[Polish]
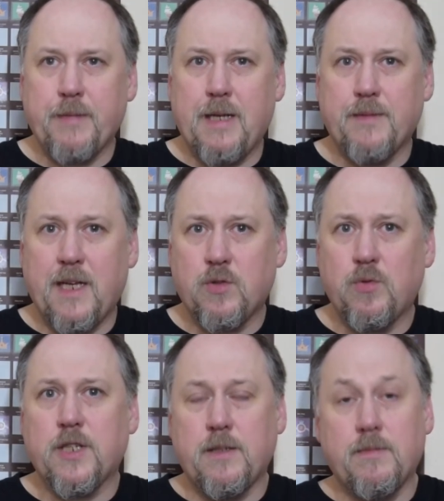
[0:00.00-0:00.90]
i Ta
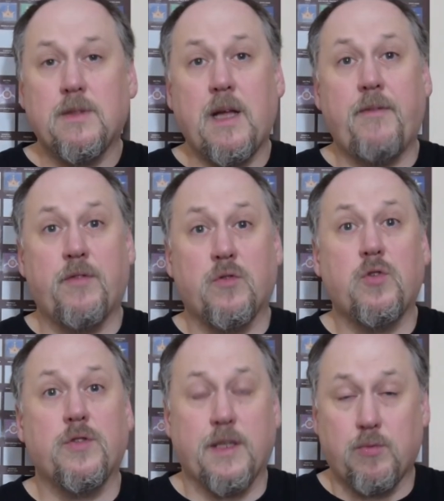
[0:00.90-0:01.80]
słodka ta
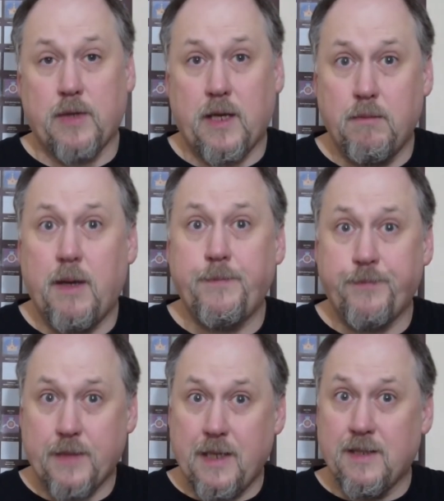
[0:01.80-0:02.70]
fruktoza tutaj chyba
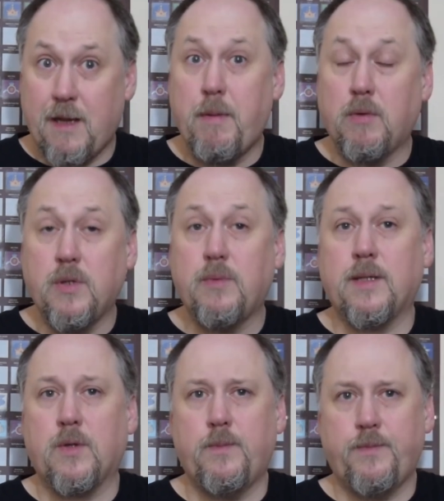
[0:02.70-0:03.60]
zapełniła
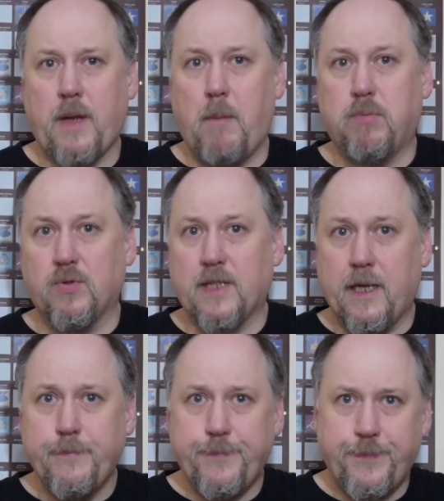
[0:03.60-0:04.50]
tą pustkę.